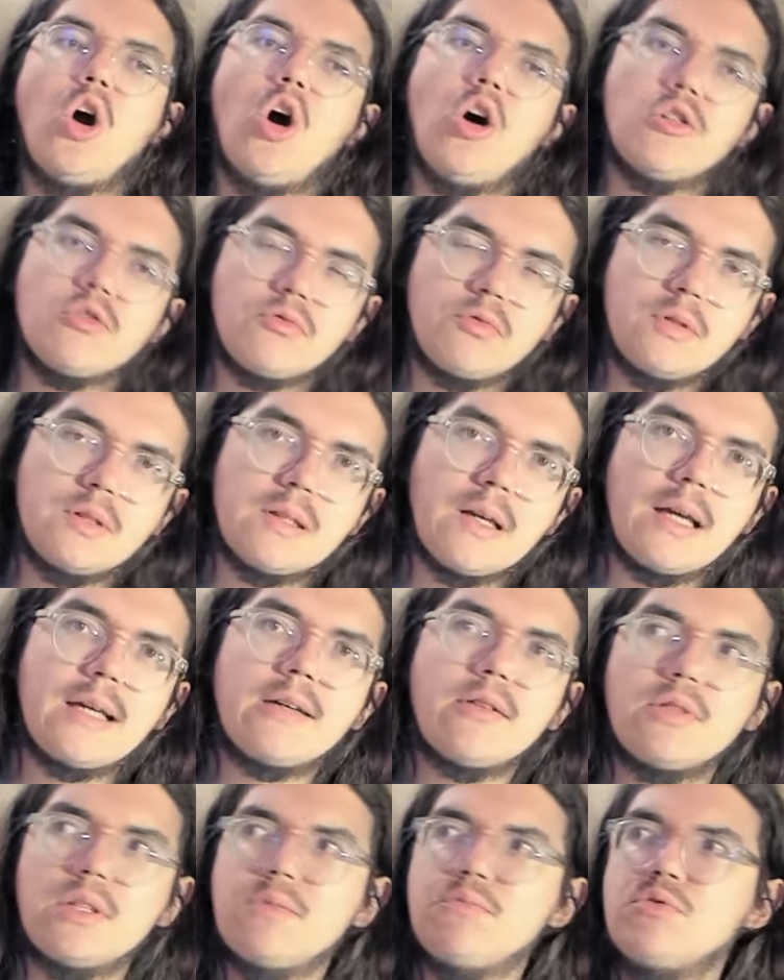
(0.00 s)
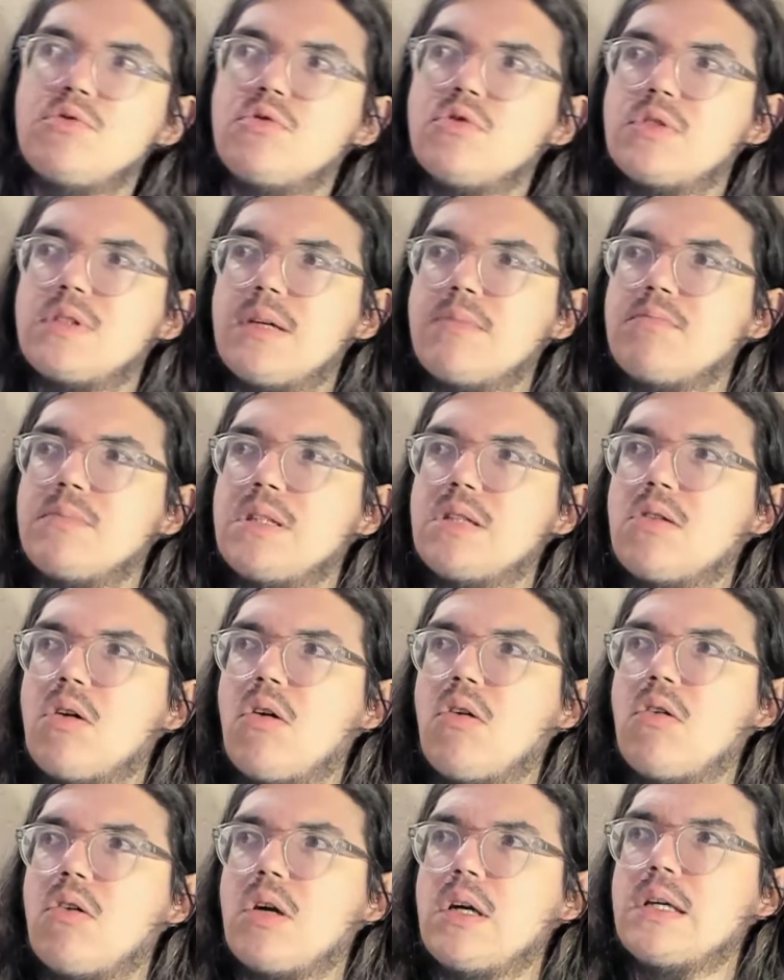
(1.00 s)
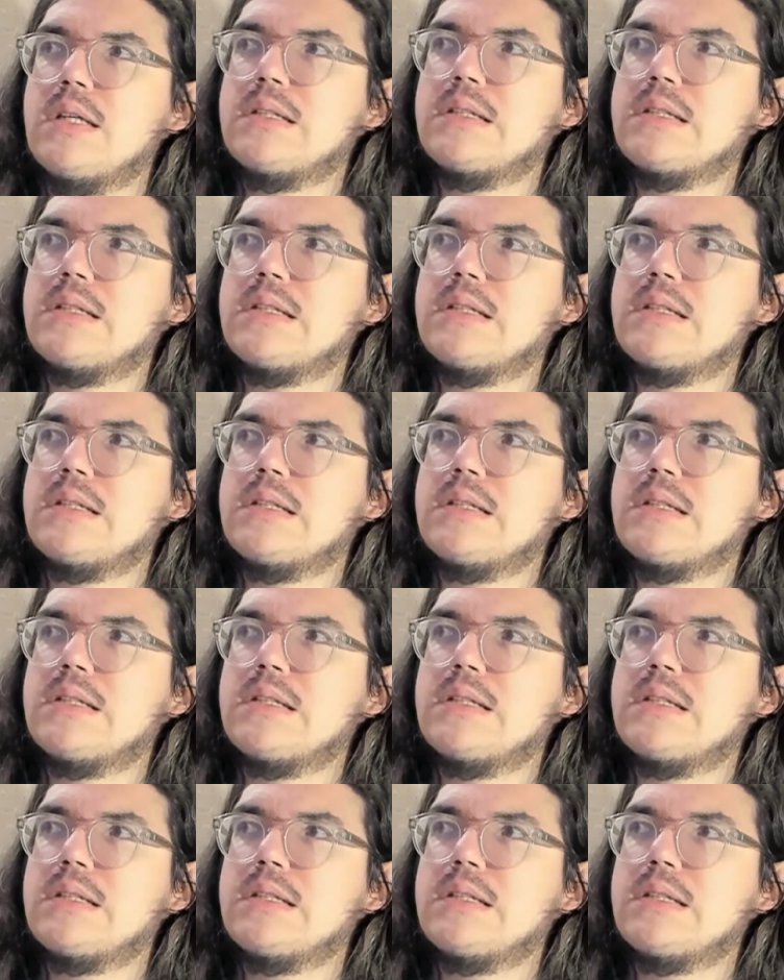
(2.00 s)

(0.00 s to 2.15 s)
Ensuite, c'est vrai qu'en début de deuxième mi-temps,